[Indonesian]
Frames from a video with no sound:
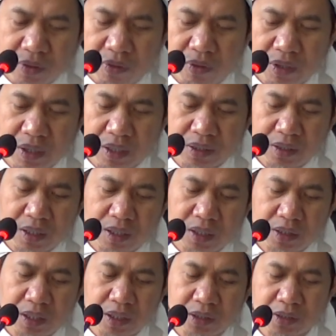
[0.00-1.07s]

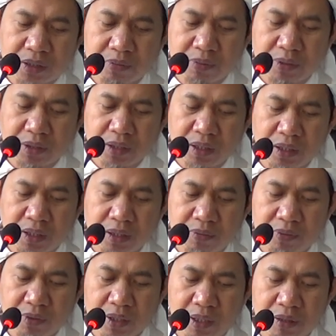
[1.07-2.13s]
Wakaza dan seperti
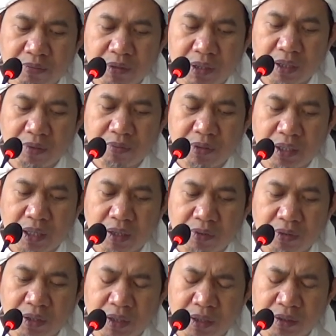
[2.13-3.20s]
ini pula
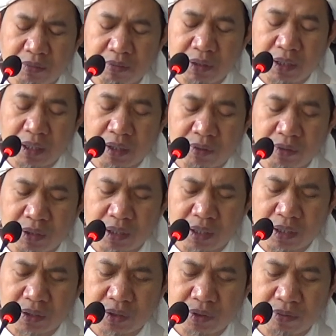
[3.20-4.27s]
binahwi
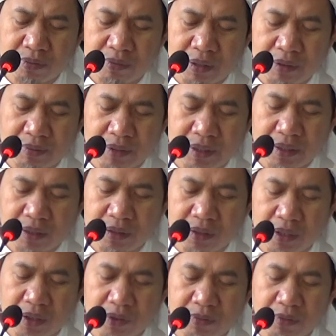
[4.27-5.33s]
dengan seumpama
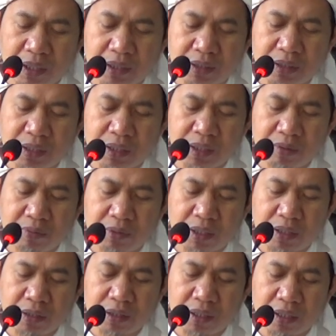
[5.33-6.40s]
Allahumma ajirna
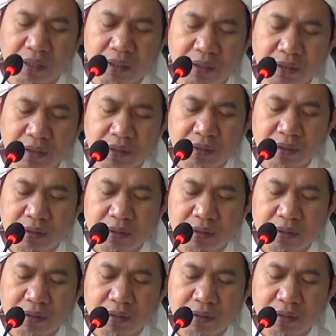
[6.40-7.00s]
minan nar.